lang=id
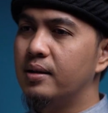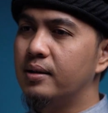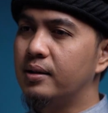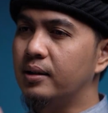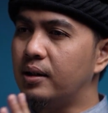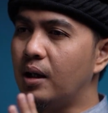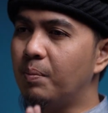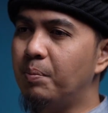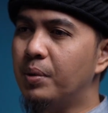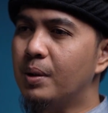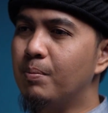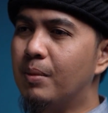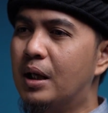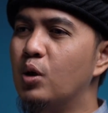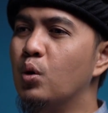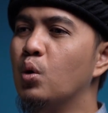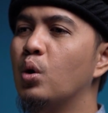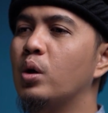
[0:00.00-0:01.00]
Tetapi
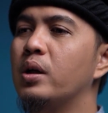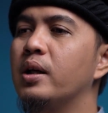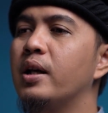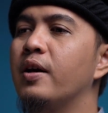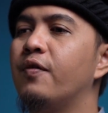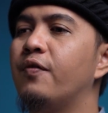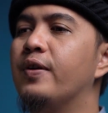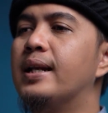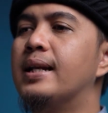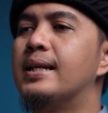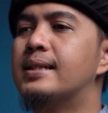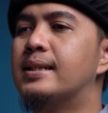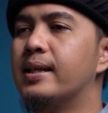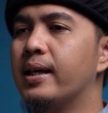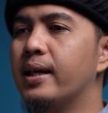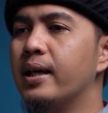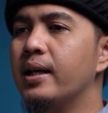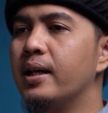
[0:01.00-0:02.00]
menurut
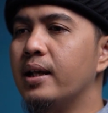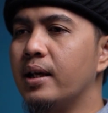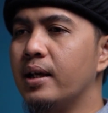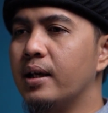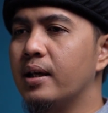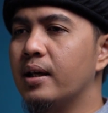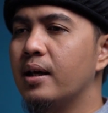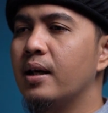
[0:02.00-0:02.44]
definisi ini,